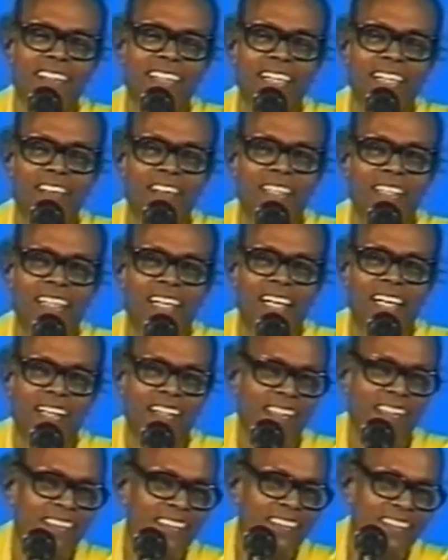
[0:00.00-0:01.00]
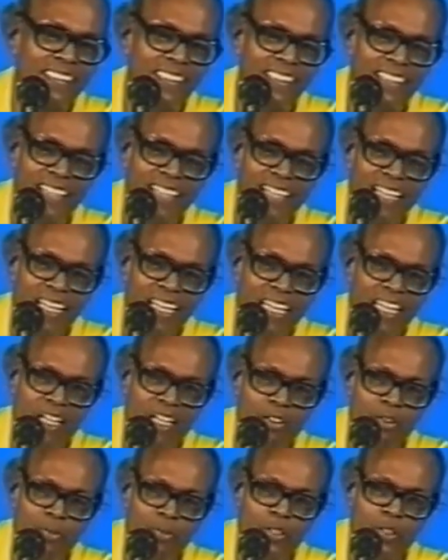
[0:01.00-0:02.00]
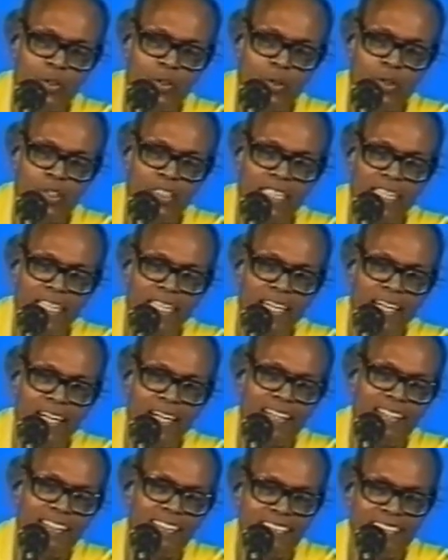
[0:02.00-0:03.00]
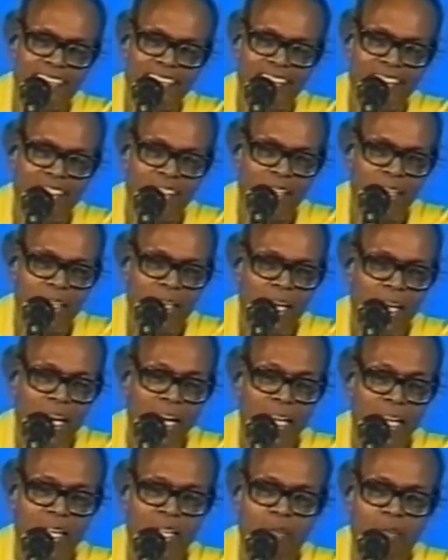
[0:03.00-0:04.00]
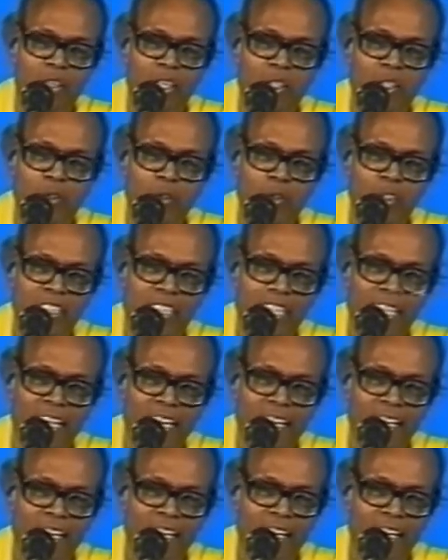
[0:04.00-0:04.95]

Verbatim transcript: இவன் யார் இரவு பகல் தொண்டு செய்கிறான் அடக்கமாக தொண்டு செய்கிறான்